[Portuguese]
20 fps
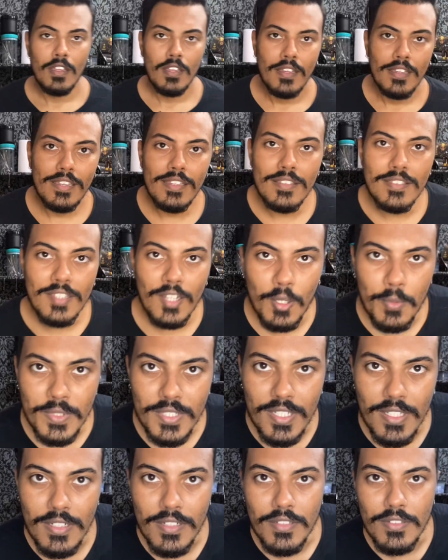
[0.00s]
Então, meus
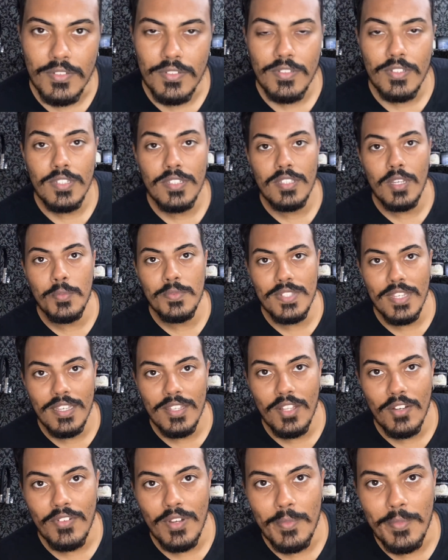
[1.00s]
queridos, estamos aí
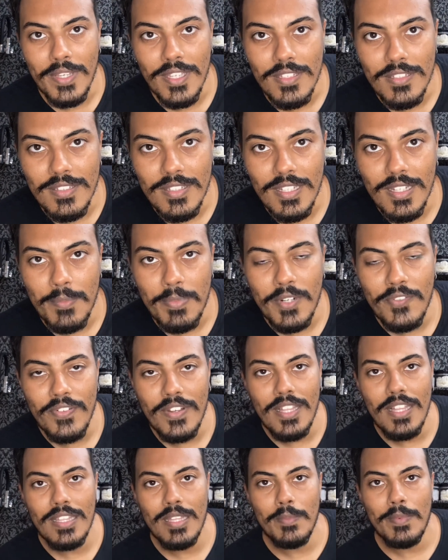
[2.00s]
novamente, né, para
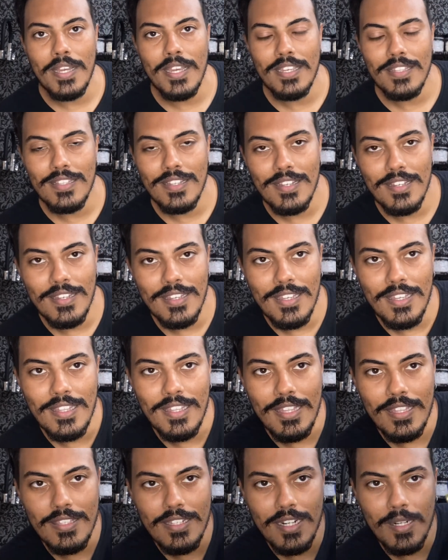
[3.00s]
falar da máquina
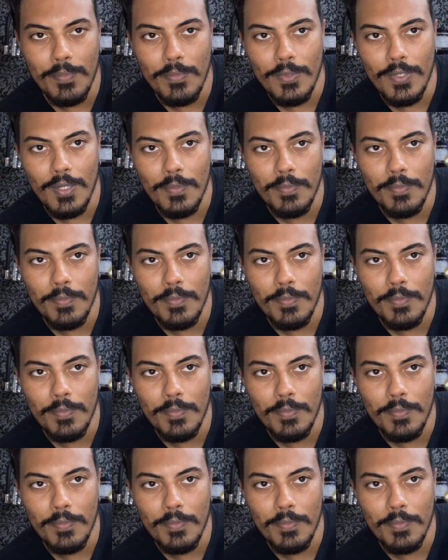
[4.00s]
elétrica pop.